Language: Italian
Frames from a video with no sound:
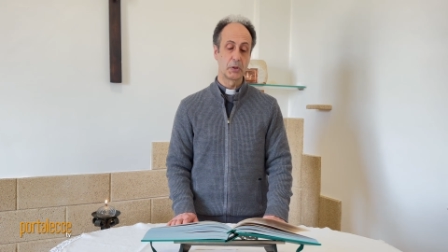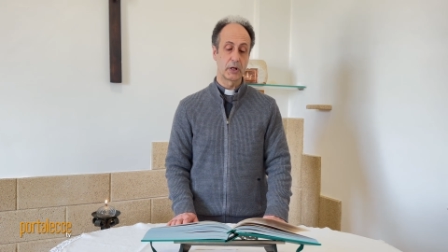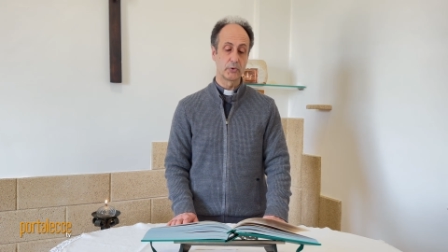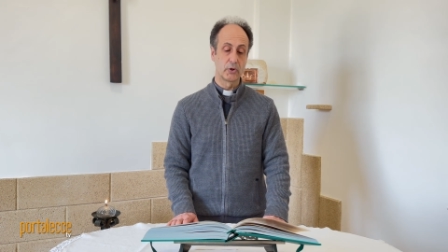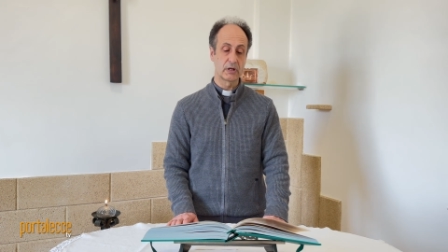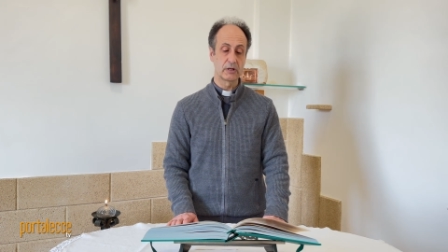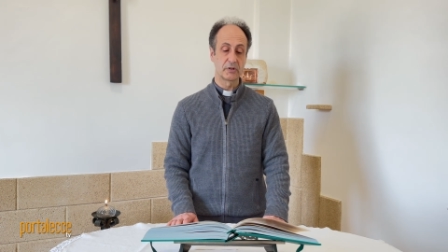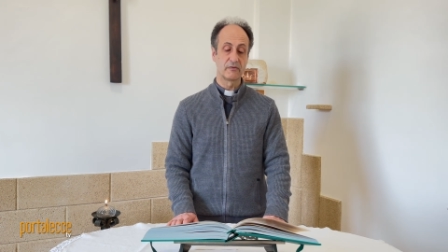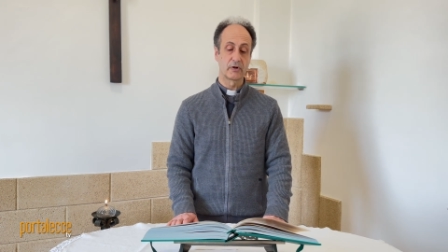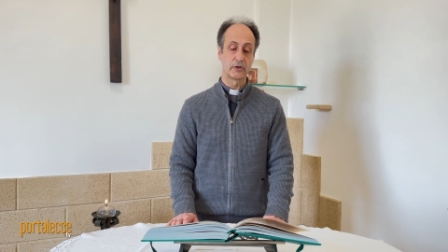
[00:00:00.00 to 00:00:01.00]
lo adorano
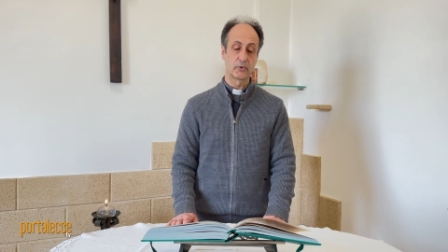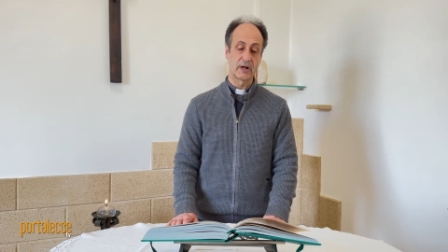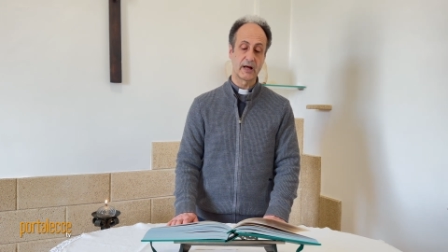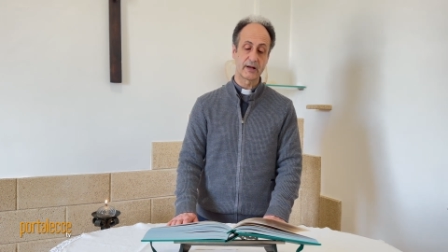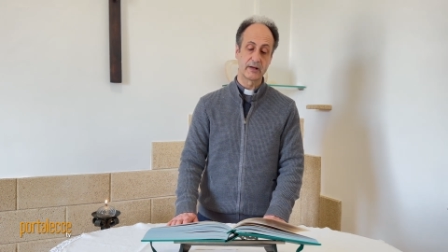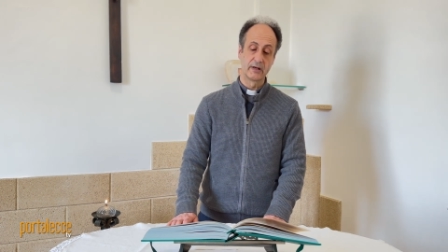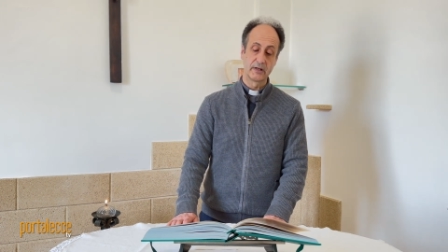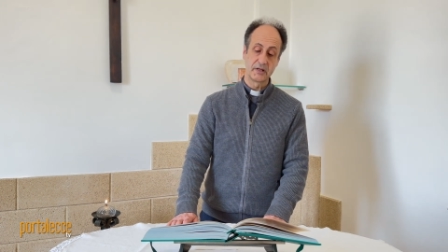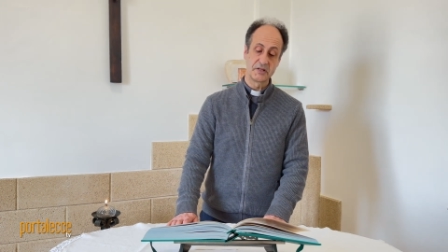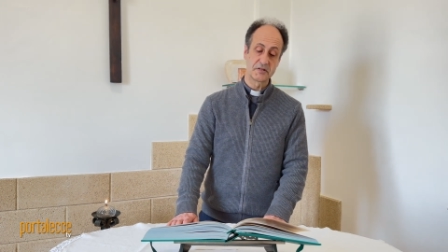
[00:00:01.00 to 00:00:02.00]
devono adorare
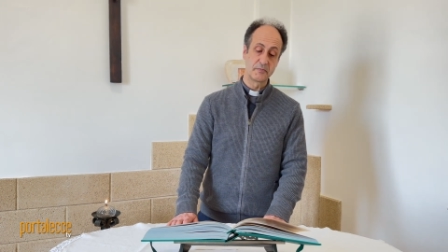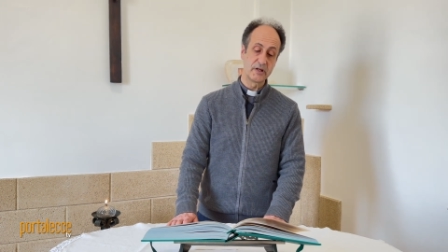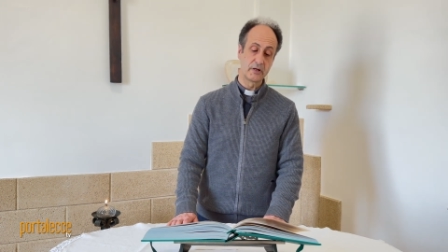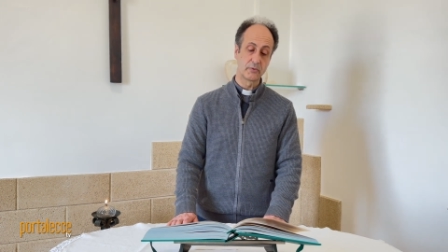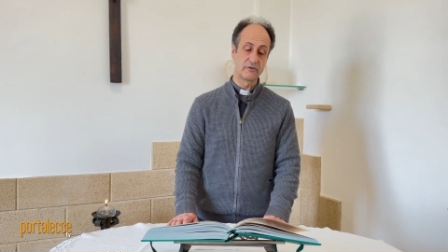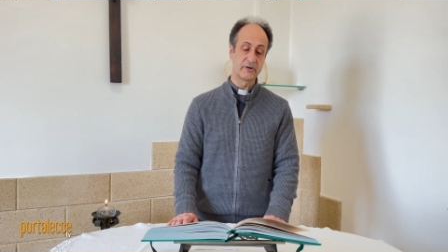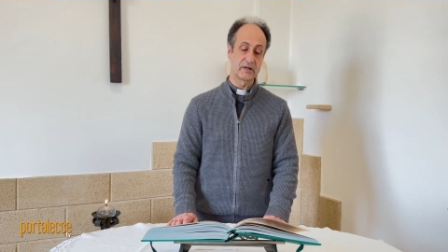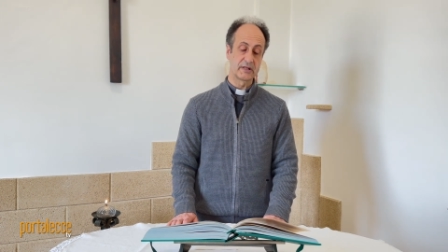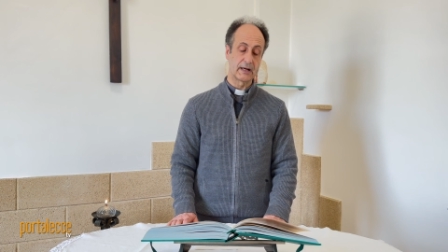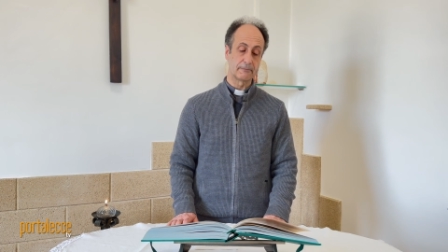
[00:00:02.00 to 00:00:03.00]
in spirito e
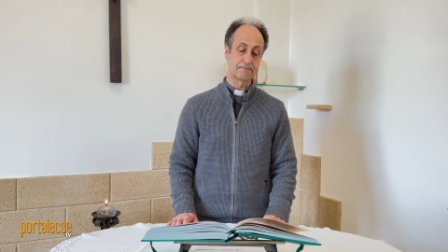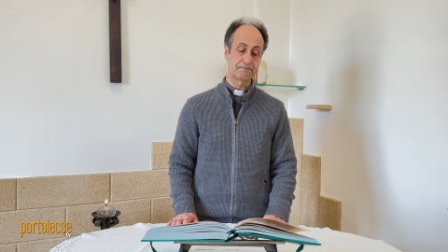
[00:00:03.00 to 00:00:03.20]
verità.